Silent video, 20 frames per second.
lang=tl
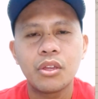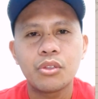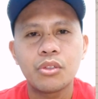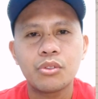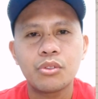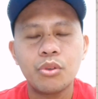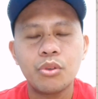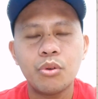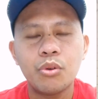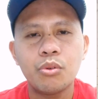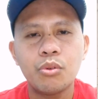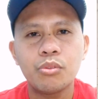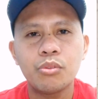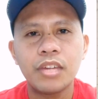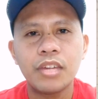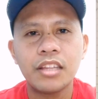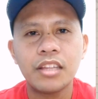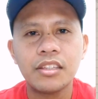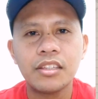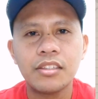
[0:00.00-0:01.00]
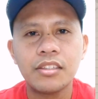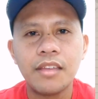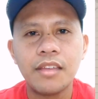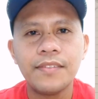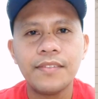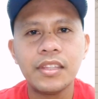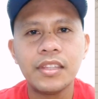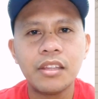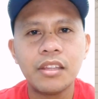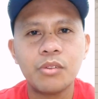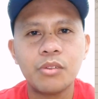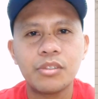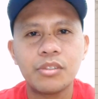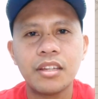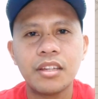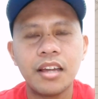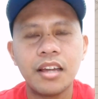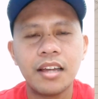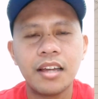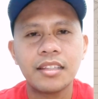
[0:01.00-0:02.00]
So, 97,000
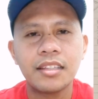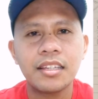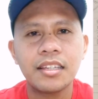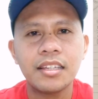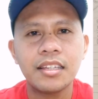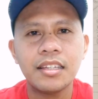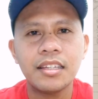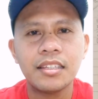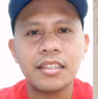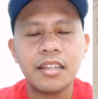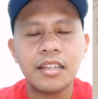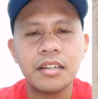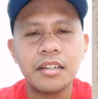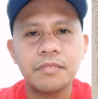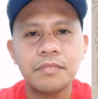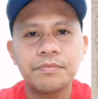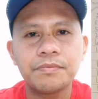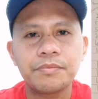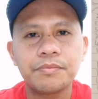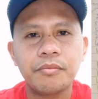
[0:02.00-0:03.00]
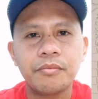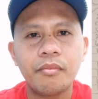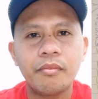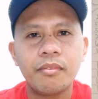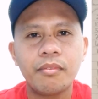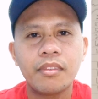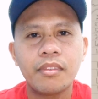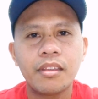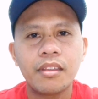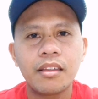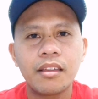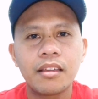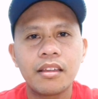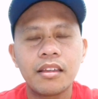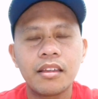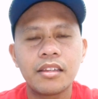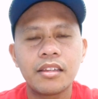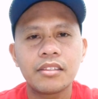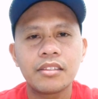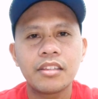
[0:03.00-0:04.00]
ang ating kinita.
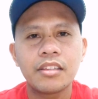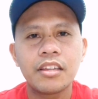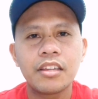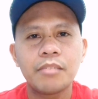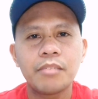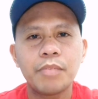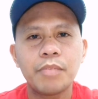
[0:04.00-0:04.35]
And then,